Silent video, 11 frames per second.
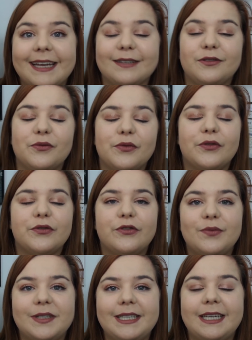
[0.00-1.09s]
Et donc
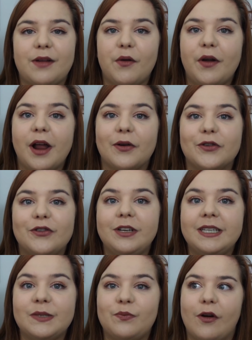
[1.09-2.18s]
je me dis qu'il va falloir que je le
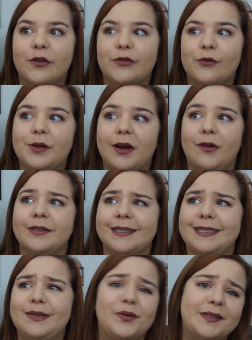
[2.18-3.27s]
lise pour un jour lui rendre,
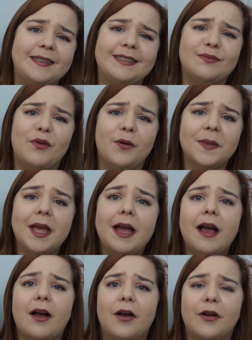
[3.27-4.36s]
hypothétiquement.
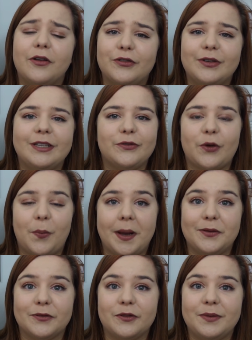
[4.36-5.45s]
Euh, je ne l'ai toujours
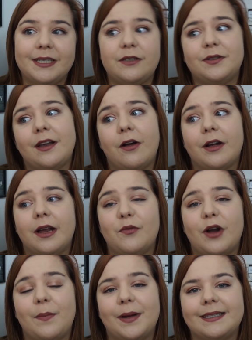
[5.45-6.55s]
pas lu en 2018 alors qu'elle
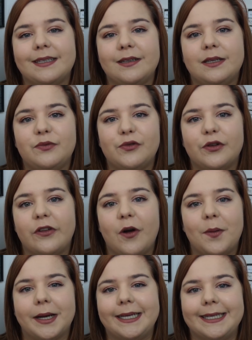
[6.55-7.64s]
me l'a passé début
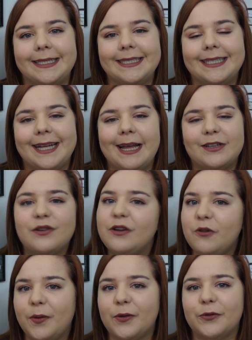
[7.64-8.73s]
octobre et je
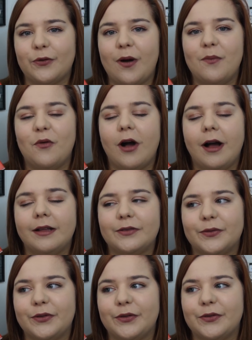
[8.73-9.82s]
l'ai lu pendant 3 mois
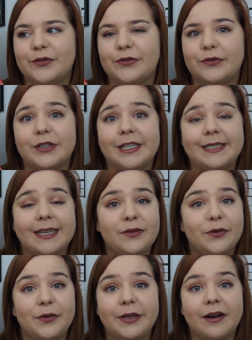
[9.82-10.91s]
donc euh, j'essaye
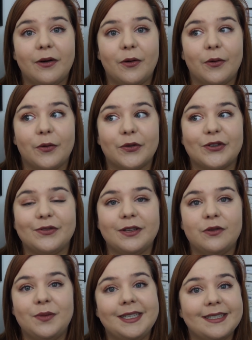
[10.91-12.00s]
de le lire en
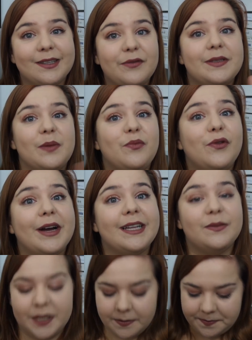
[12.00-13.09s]
janvier 2019, ça pourrait
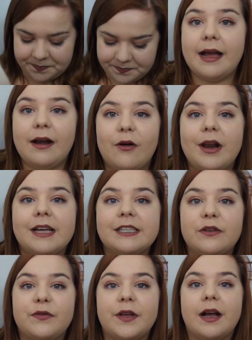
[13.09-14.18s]
être bien. Et alors là
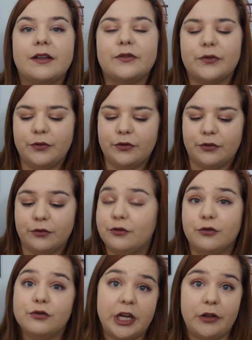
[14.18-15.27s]
j'ai fait un truc
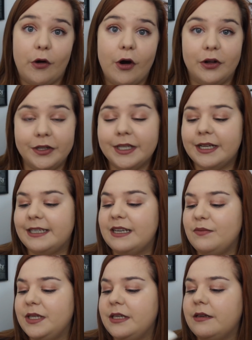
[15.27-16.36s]
que j'adore,
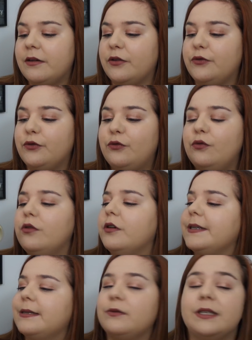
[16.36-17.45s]
j'ai mis euh, du coup
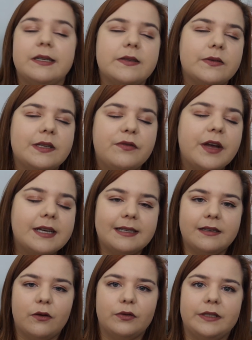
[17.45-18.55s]
ce qu'on était censé faire,
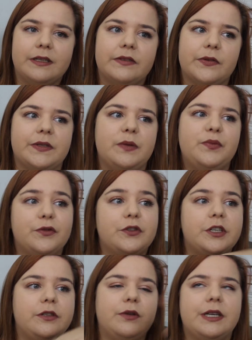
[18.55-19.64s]
c'est-à-dire on était censé
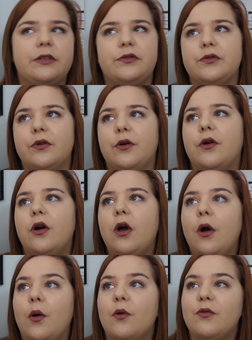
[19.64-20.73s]
piocher nos lectures
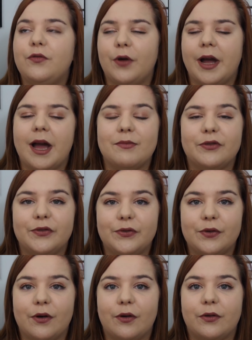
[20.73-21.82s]
au fur et à
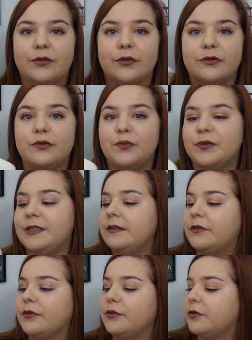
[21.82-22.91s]
mesure dans une
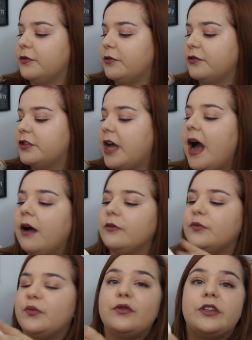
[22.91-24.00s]
petite jarre,
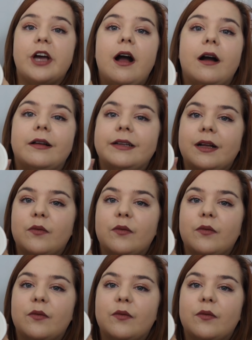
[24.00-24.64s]
une book jar.